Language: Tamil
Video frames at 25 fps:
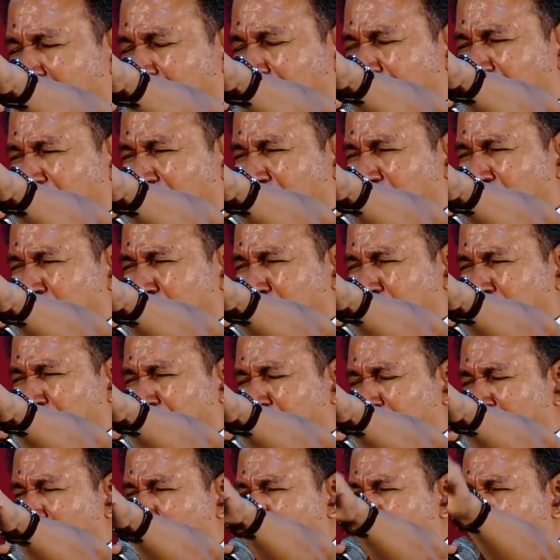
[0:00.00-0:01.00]
மீண்டும்
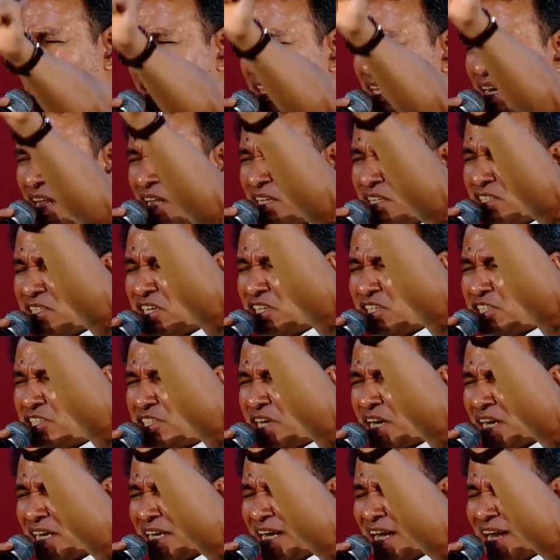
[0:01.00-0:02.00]
பதினஞ்சு
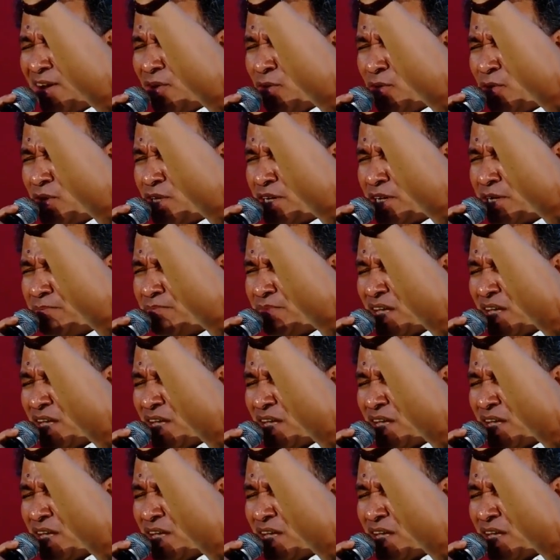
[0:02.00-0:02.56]
ஷெக்கேலோடு